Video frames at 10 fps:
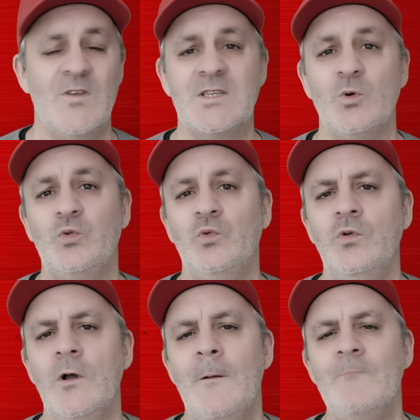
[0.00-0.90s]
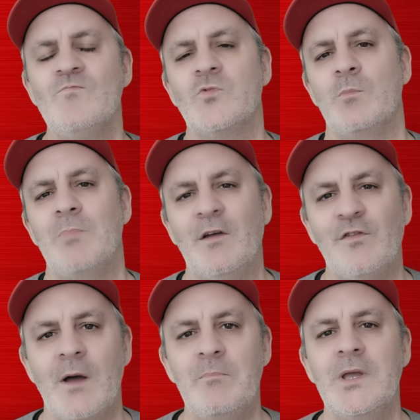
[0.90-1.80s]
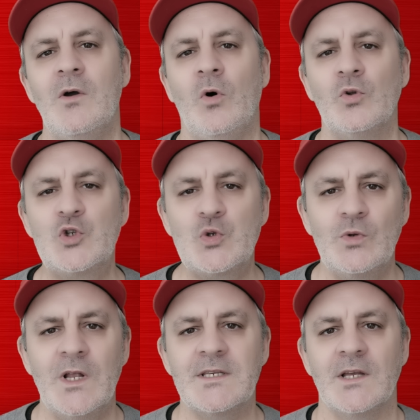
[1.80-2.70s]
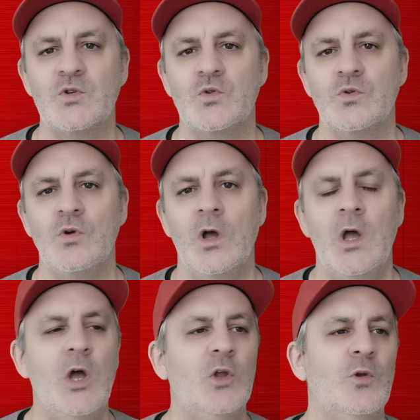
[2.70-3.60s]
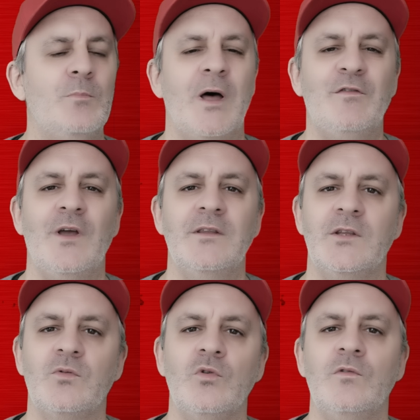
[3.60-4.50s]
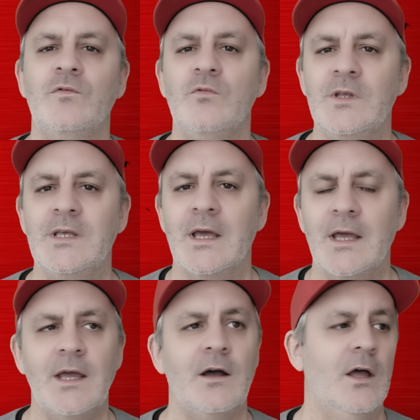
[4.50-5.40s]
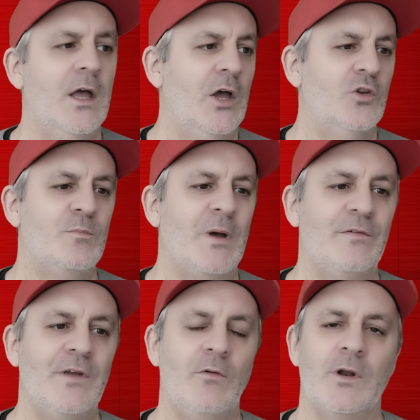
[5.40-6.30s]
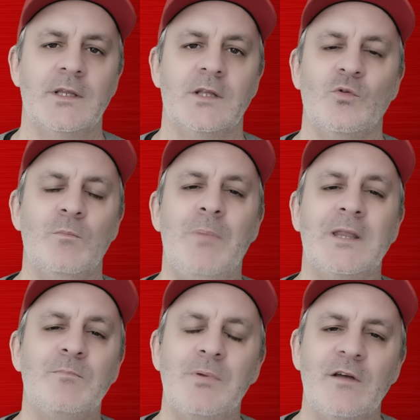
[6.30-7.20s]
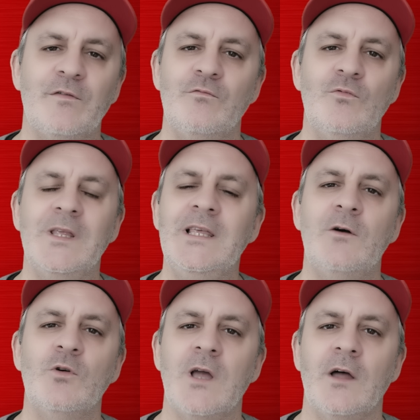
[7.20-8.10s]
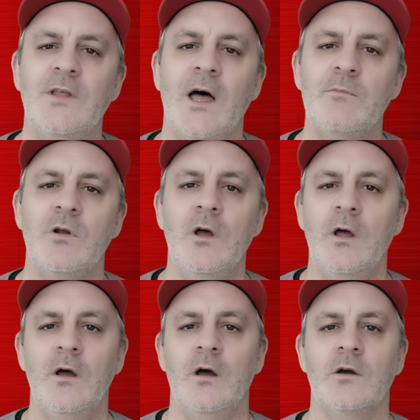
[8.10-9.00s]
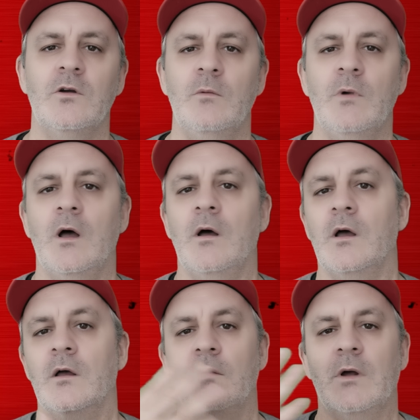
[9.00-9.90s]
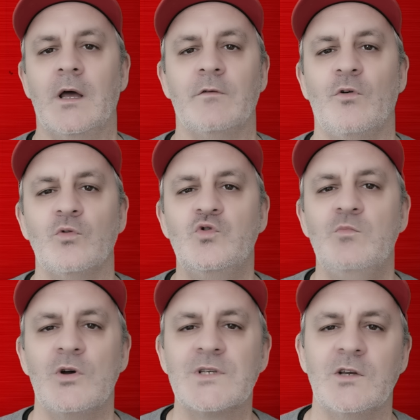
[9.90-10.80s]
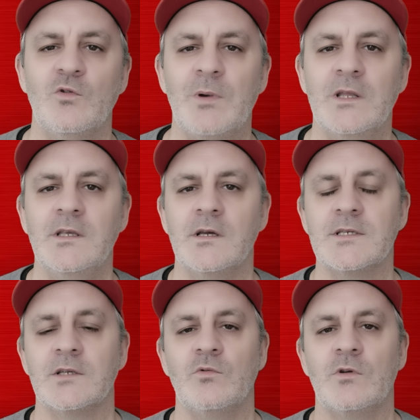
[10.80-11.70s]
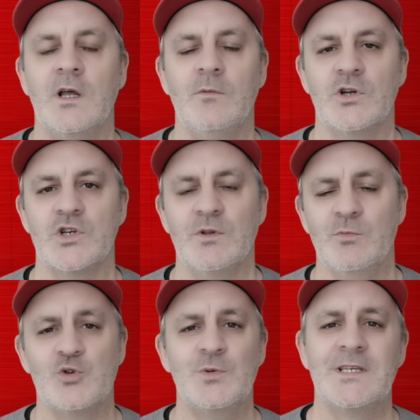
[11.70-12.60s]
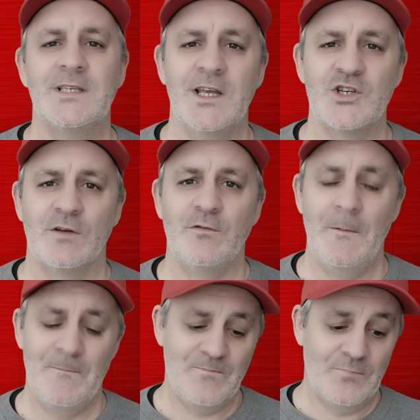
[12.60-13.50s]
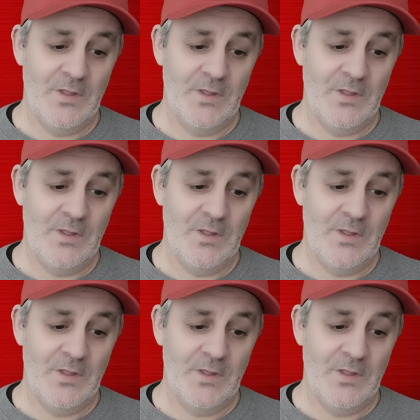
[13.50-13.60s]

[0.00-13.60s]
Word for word: Et surtout, de pas frapper en dessous de la ceinture, de pas faire des trucs vulgaires, de pas faire voilà des trucs bas de plafond irregardables, hein, comme bah, voilà Franck Dubosc et compagnie, hein, ces trucs-là, moi j'ai envie de me suicider à chaque fois.